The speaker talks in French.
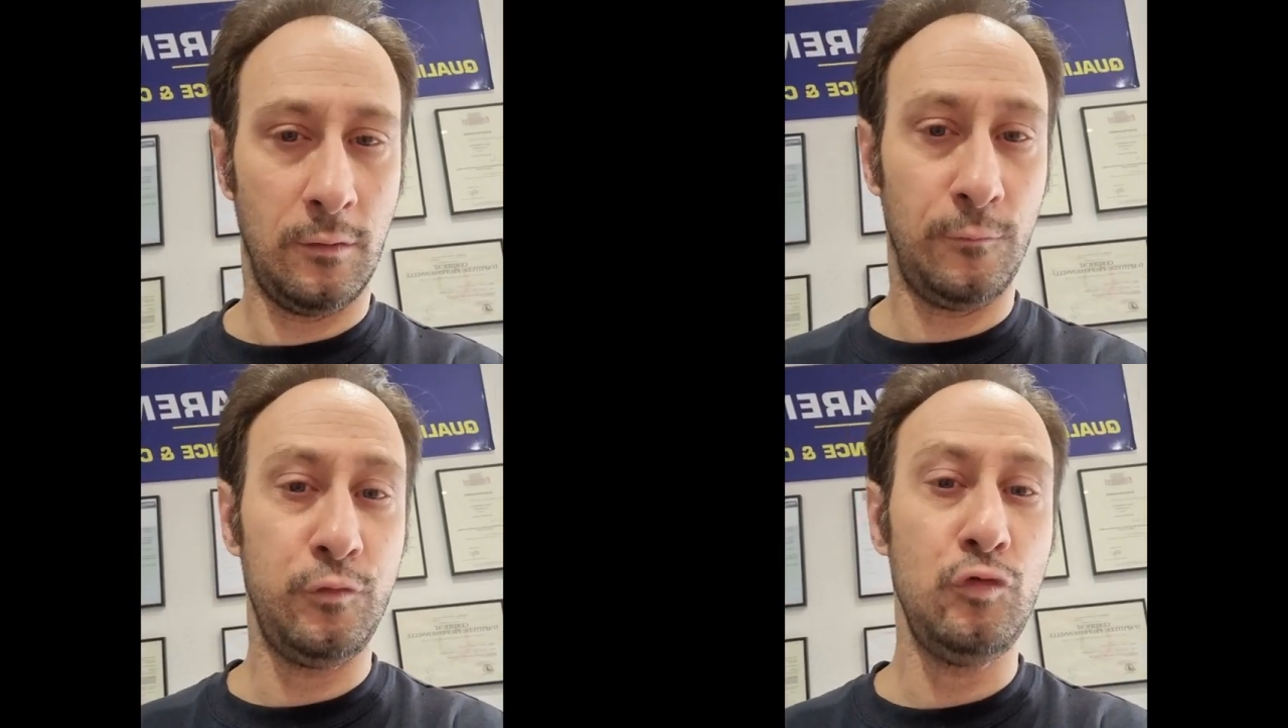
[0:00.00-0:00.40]

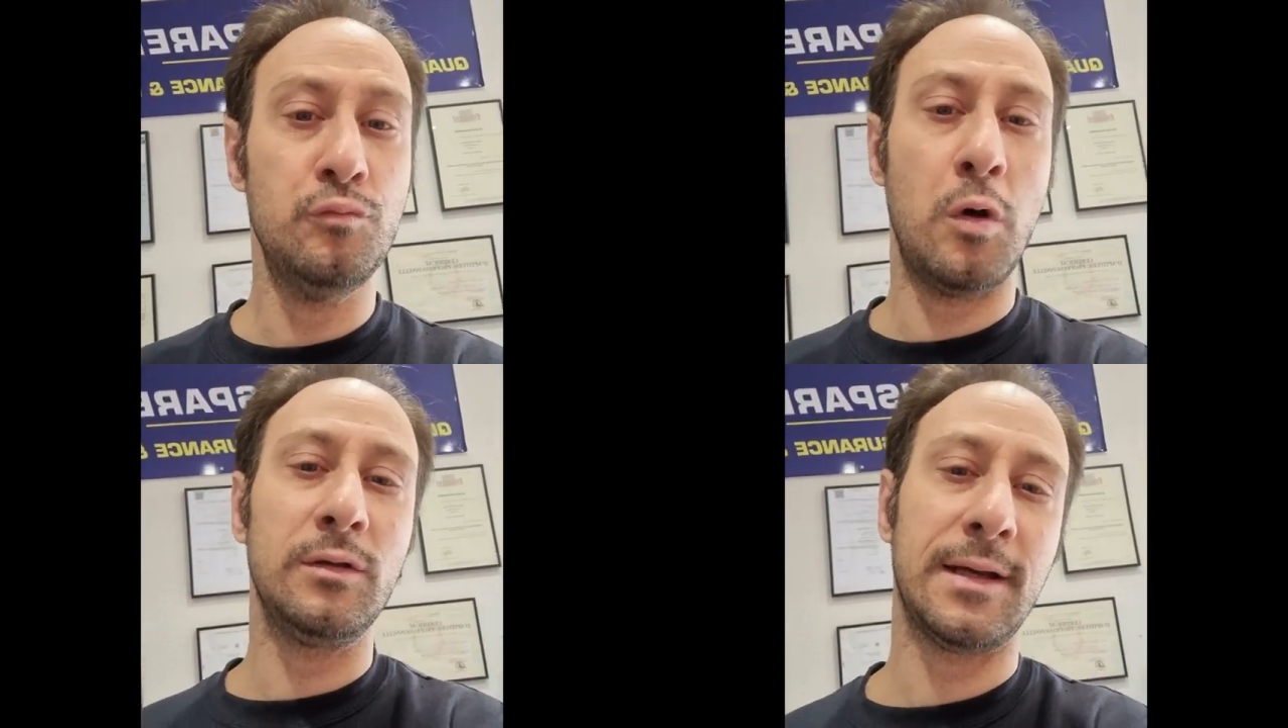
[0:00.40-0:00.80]
vous nous
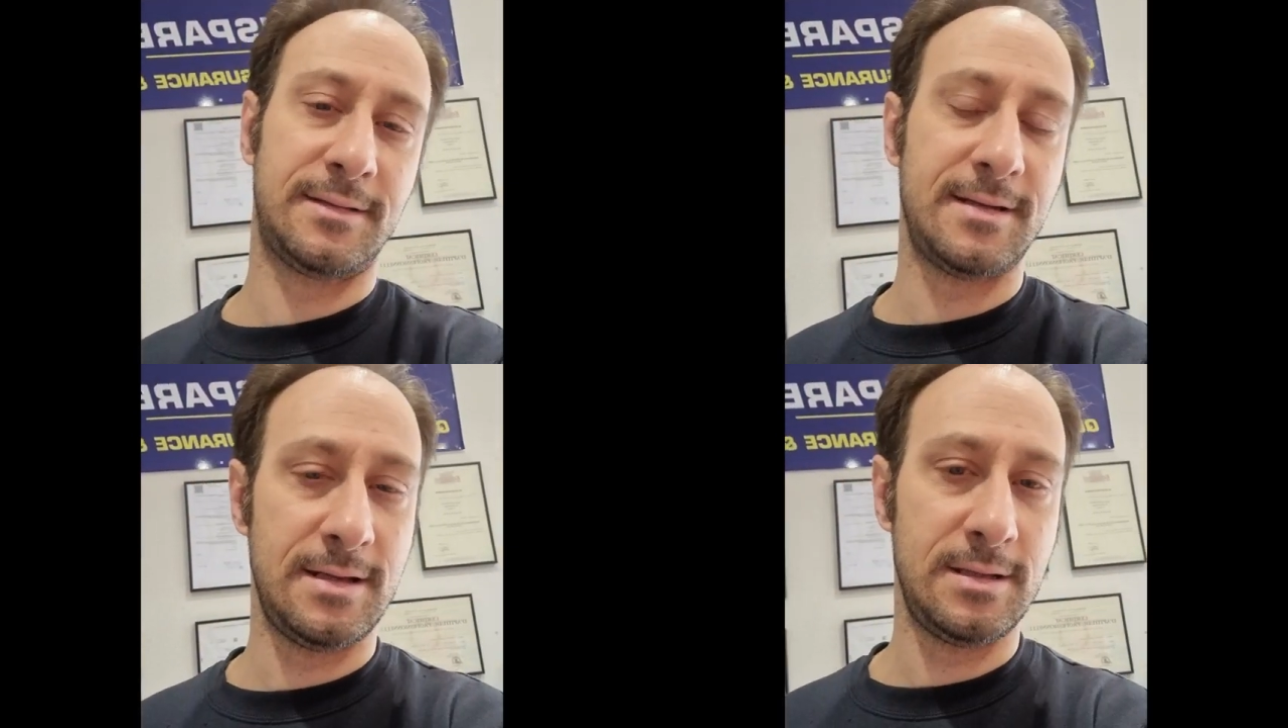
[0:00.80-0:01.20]

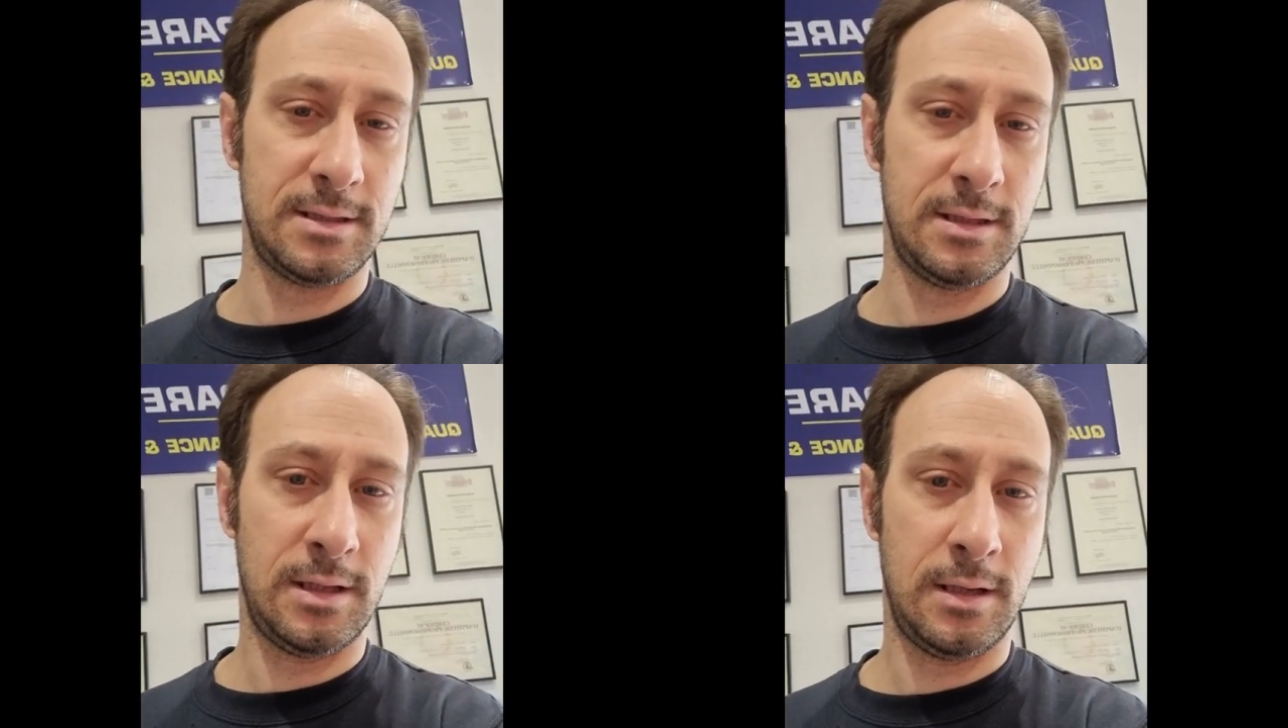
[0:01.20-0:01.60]
mandatez.
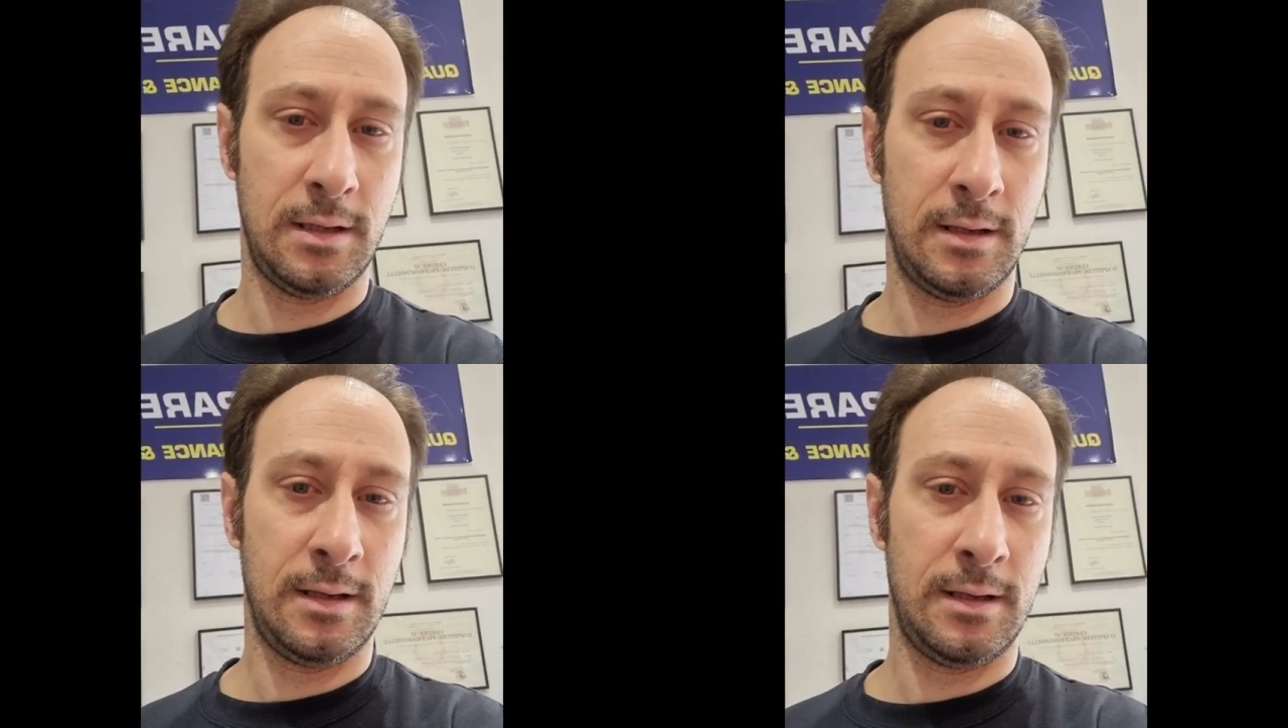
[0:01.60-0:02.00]

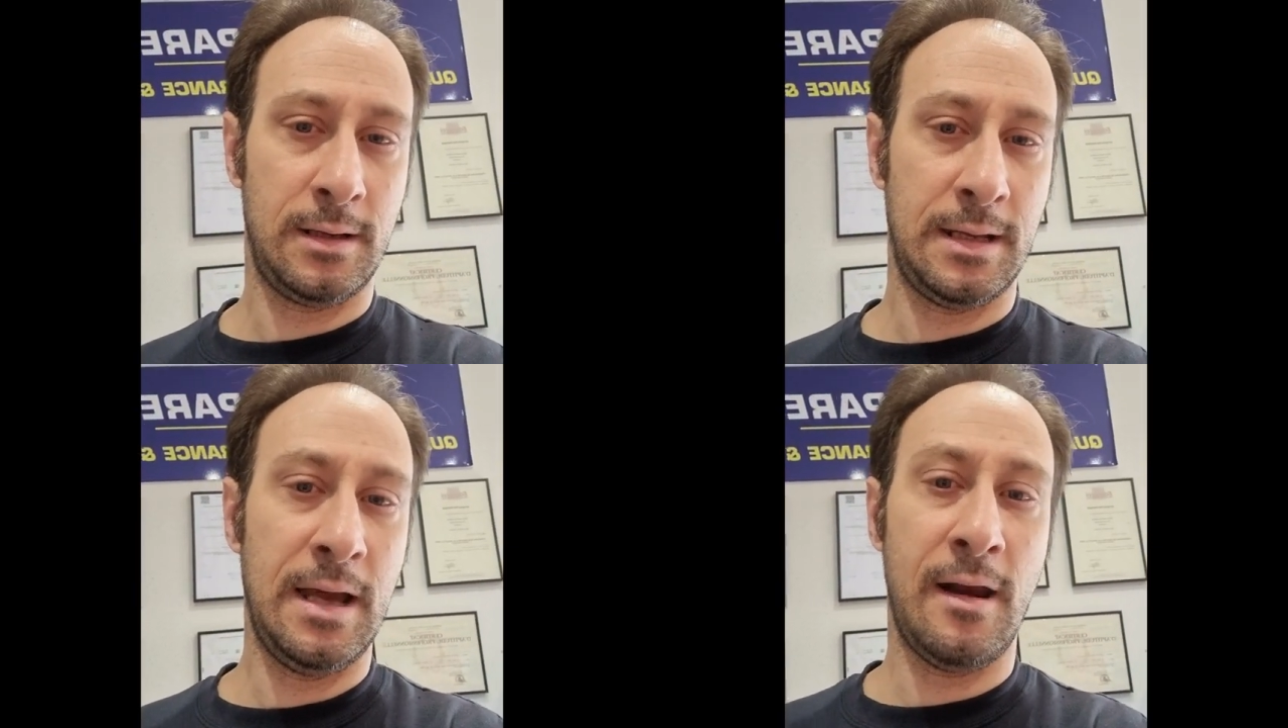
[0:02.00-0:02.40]

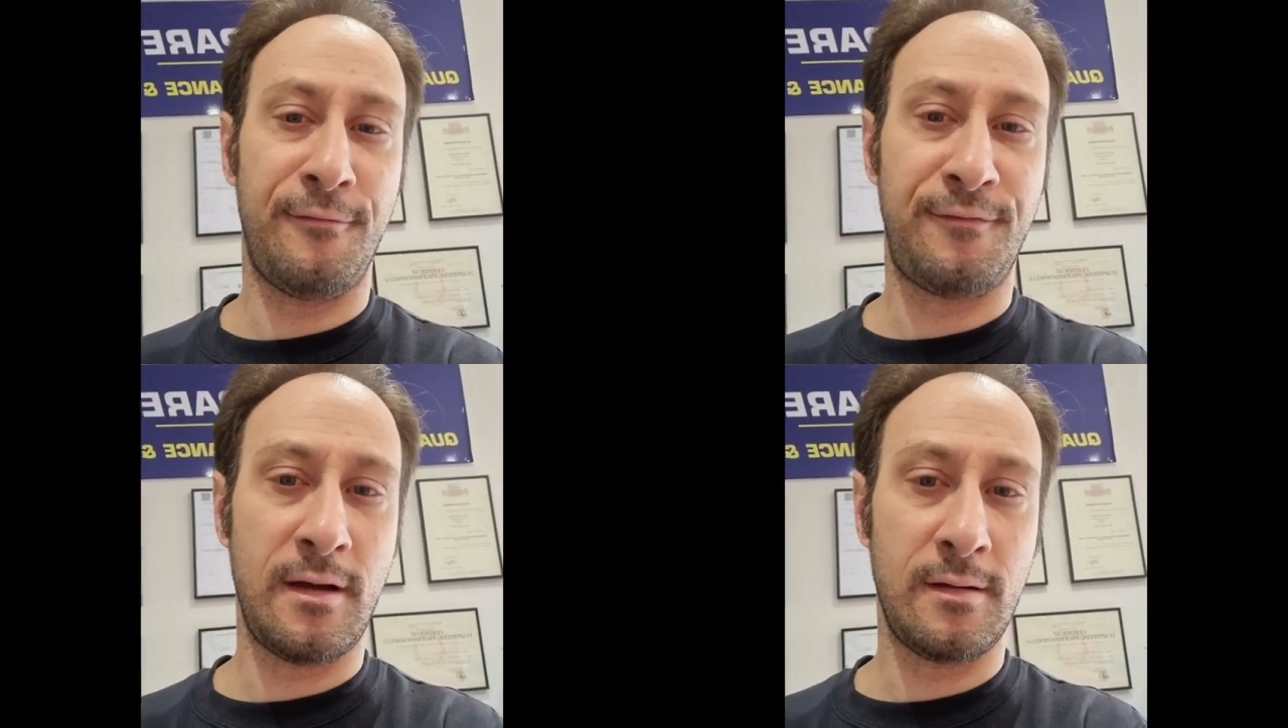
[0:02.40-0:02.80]
Et à la
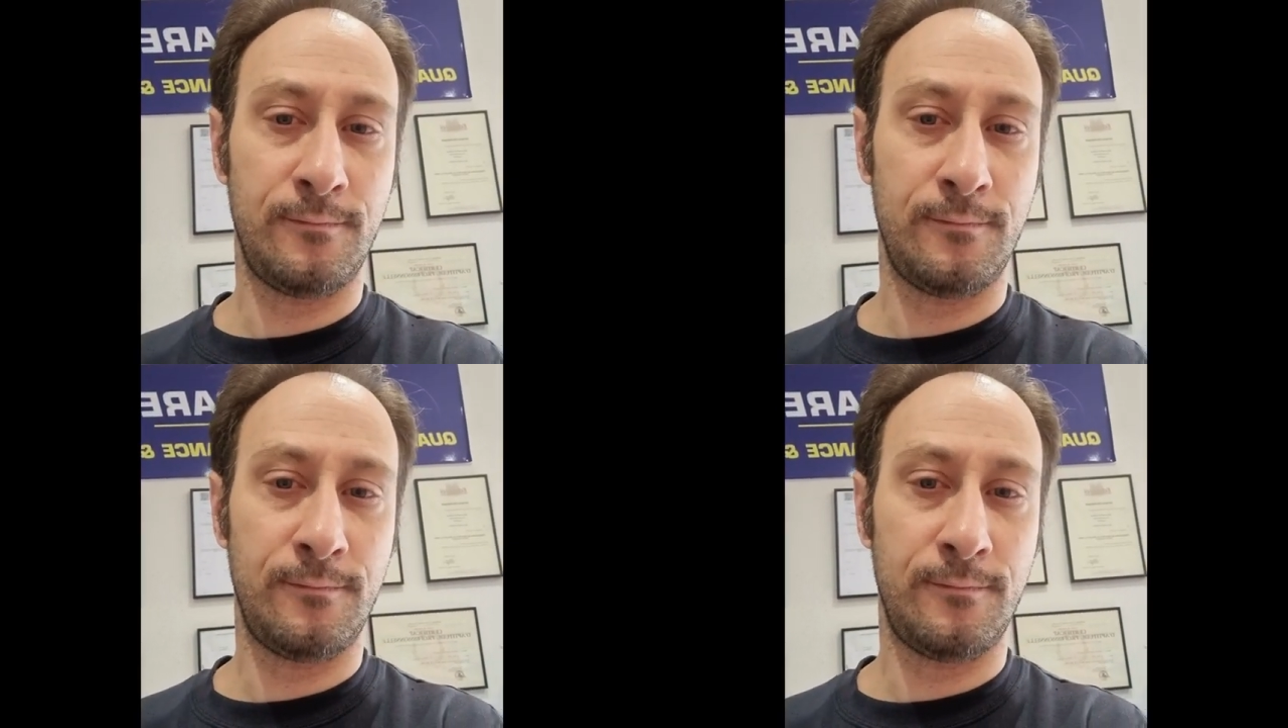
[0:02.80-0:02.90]
fin,